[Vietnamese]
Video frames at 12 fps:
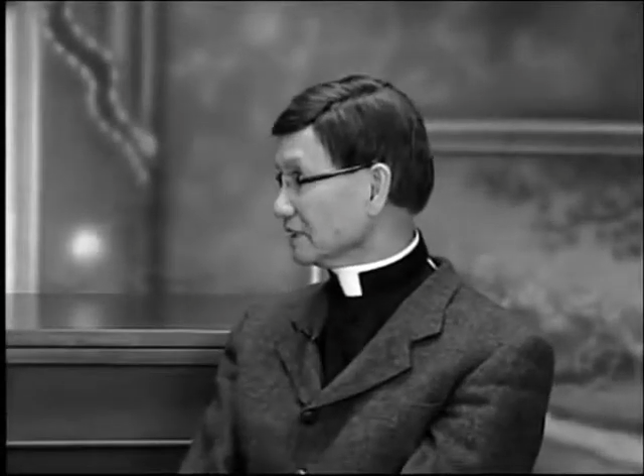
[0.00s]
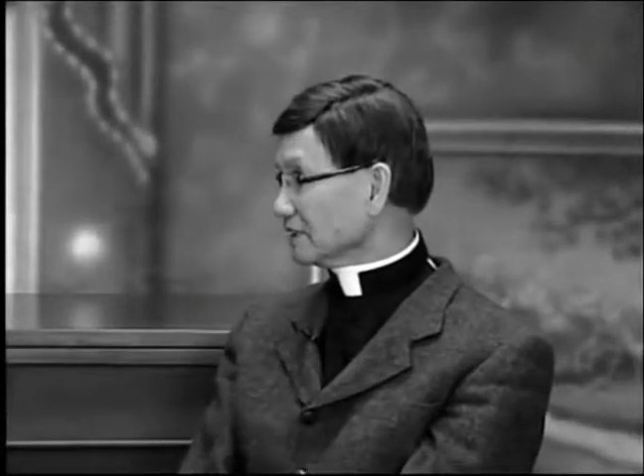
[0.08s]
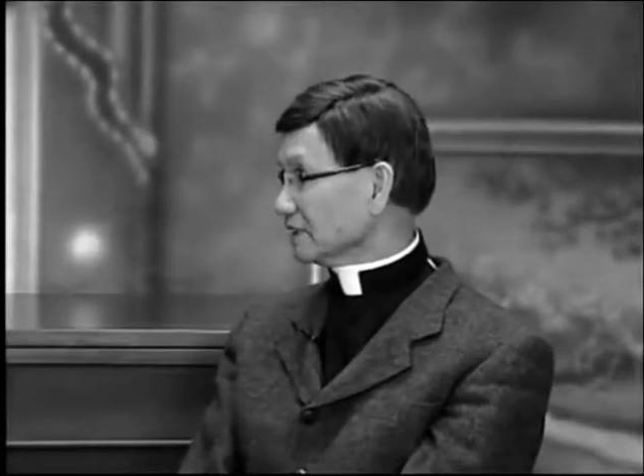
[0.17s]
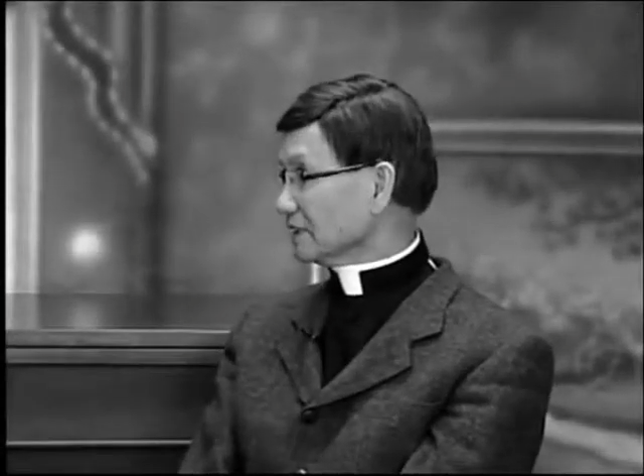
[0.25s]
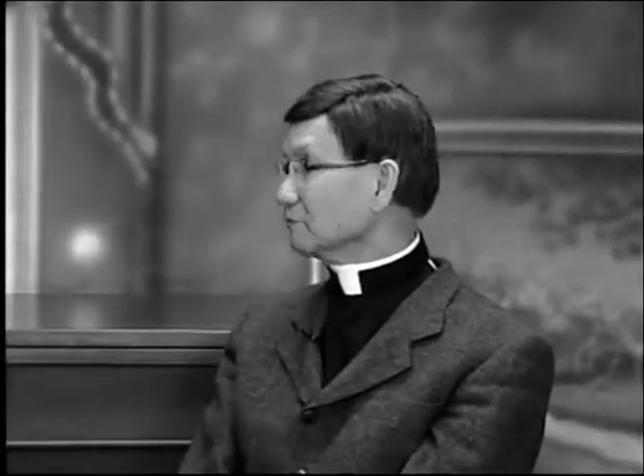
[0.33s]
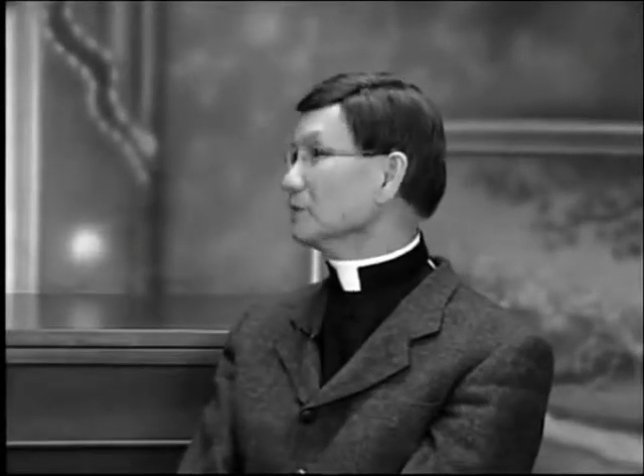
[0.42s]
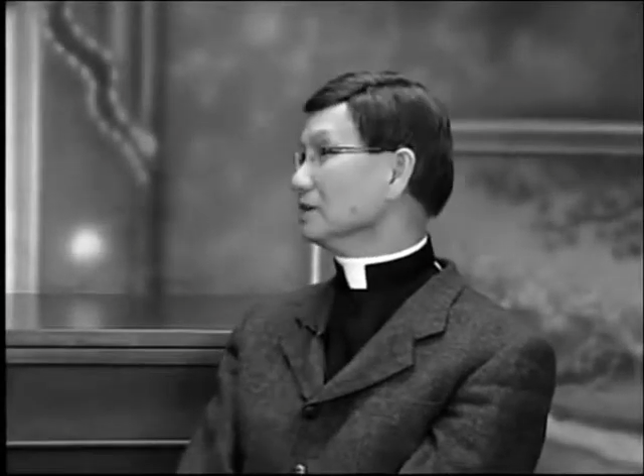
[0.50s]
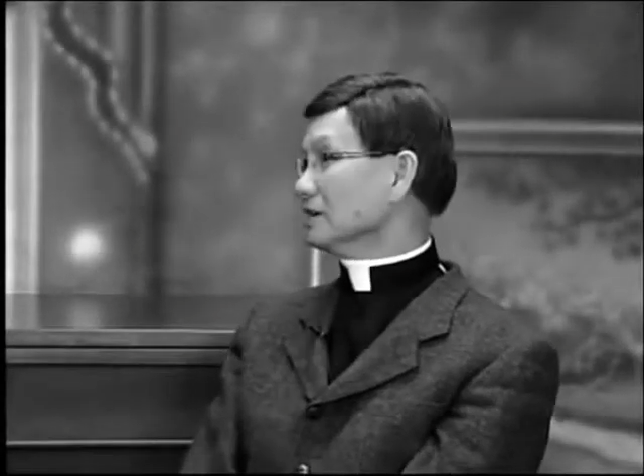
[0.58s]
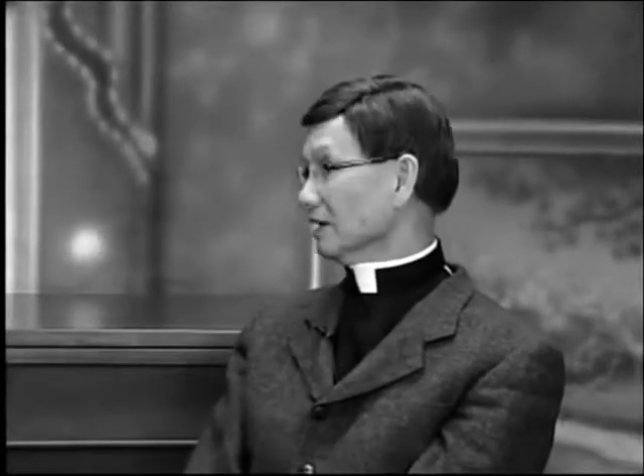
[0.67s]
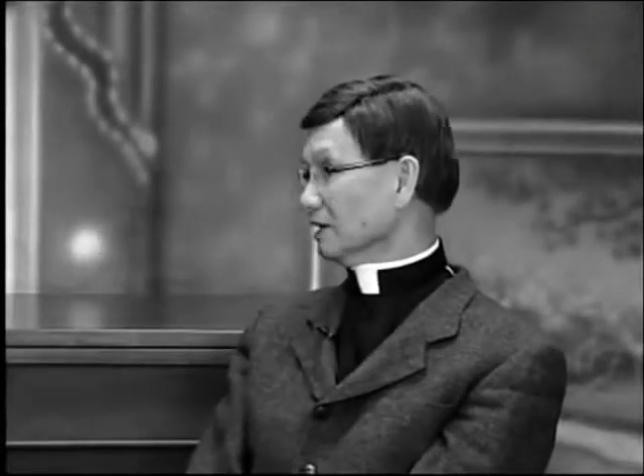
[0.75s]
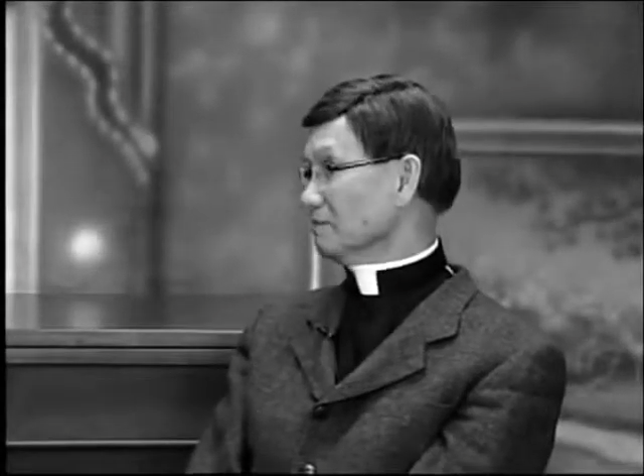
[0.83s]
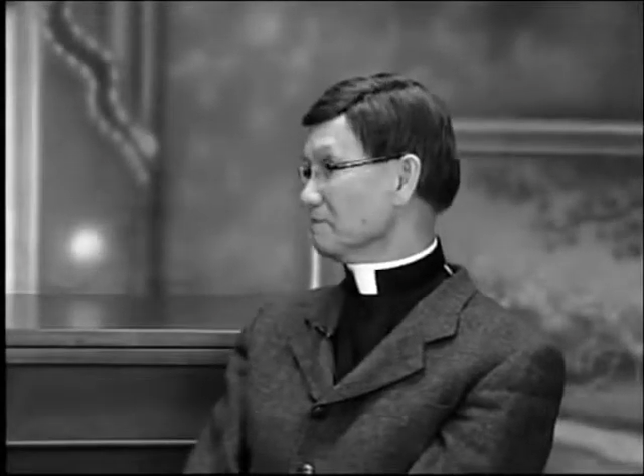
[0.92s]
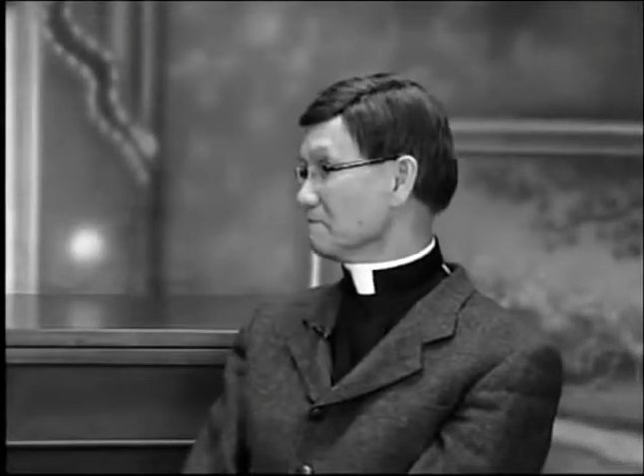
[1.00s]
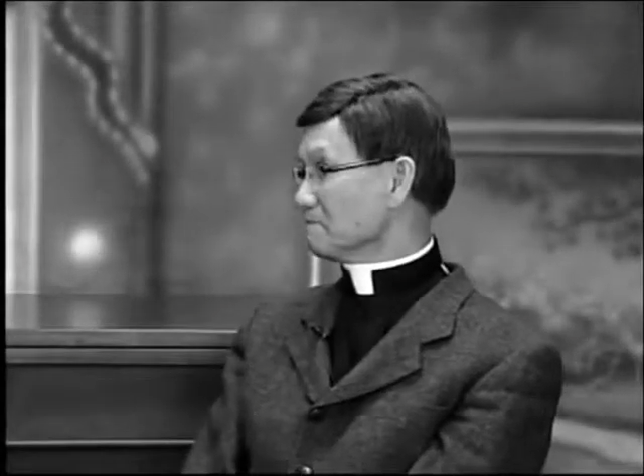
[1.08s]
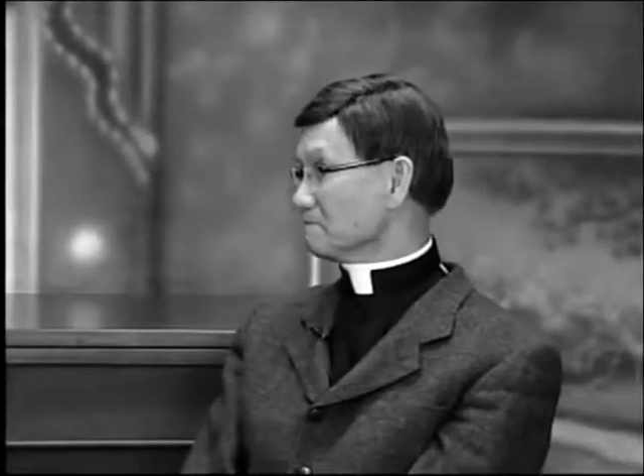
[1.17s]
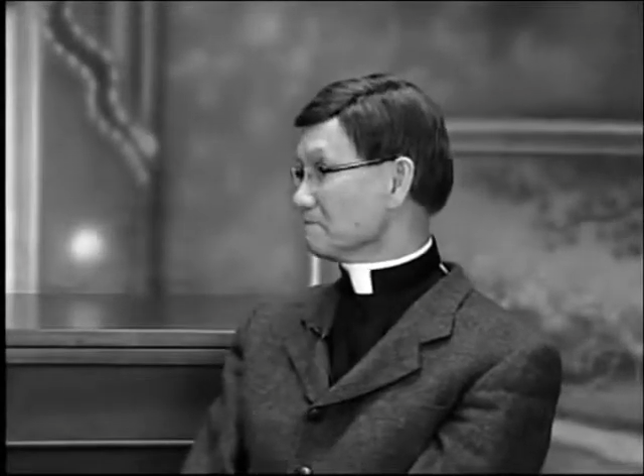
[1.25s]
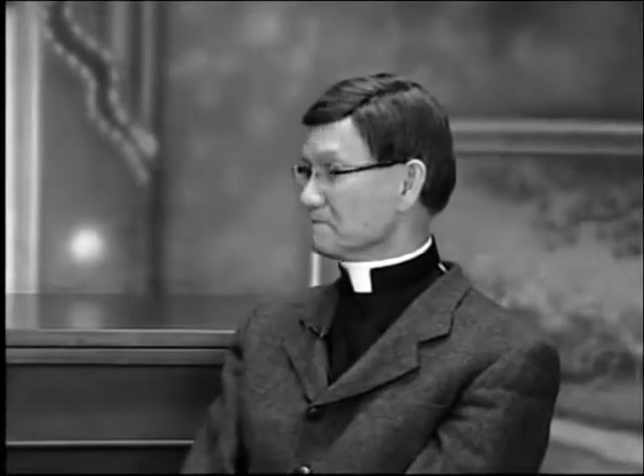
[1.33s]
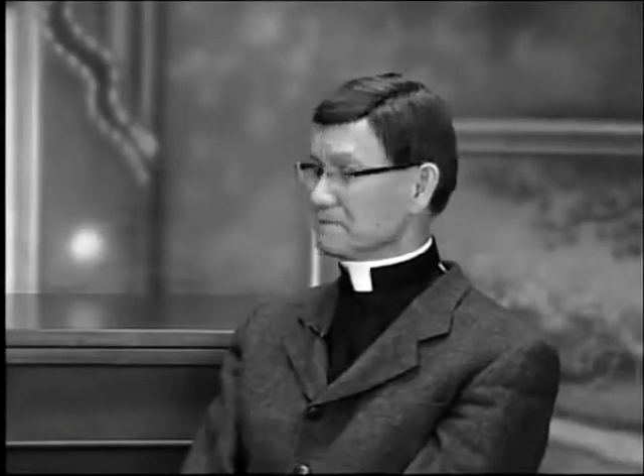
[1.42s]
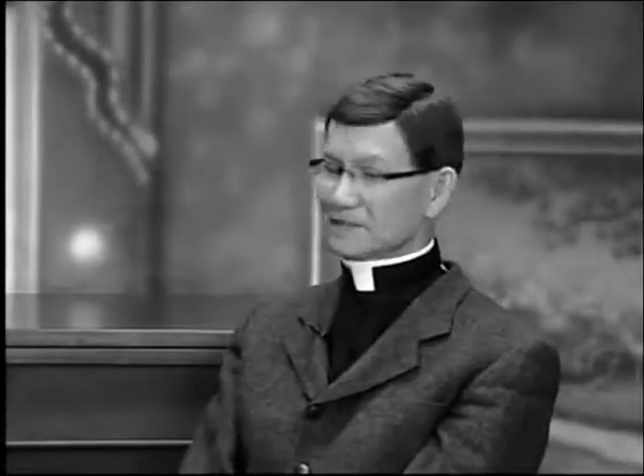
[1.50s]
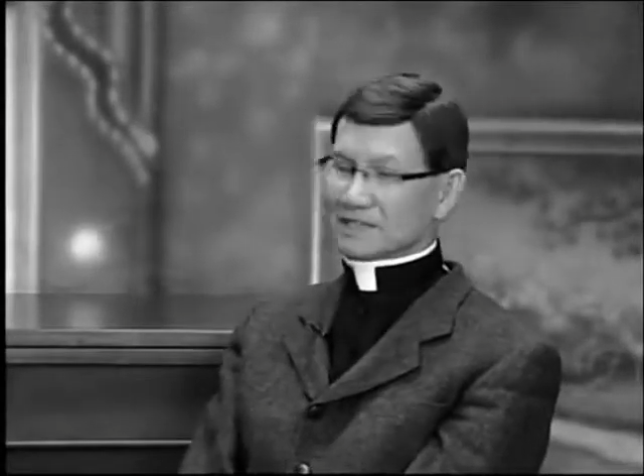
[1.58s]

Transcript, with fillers: Vâng. Nó buồn cười lắm. Vâng.